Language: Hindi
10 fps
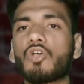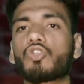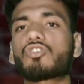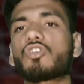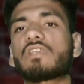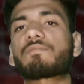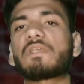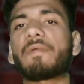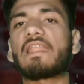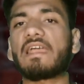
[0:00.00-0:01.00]
दोस्तों
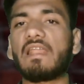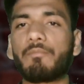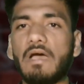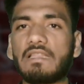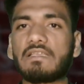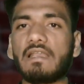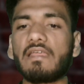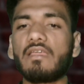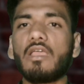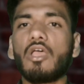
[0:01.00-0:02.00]
सबसे पहले अगर हम बात
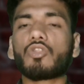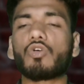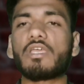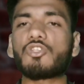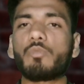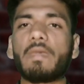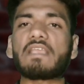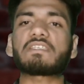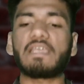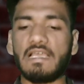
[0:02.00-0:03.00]
करें तो ये जो
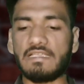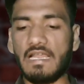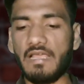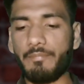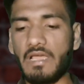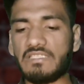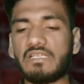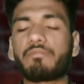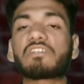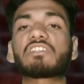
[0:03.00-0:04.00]
मैच खेला जा रहा है मैच
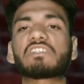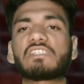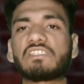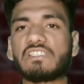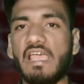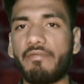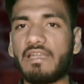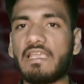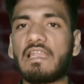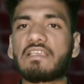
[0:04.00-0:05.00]
नंबर
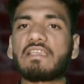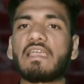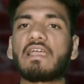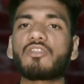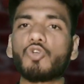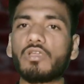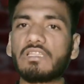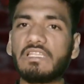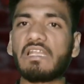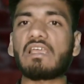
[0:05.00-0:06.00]
67 खेला जाएगा जो कि
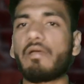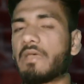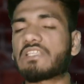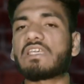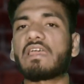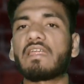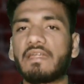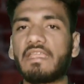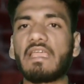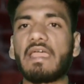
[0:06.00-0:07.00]
दिन का मैच है
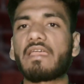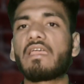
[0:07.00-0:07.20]
ठीक है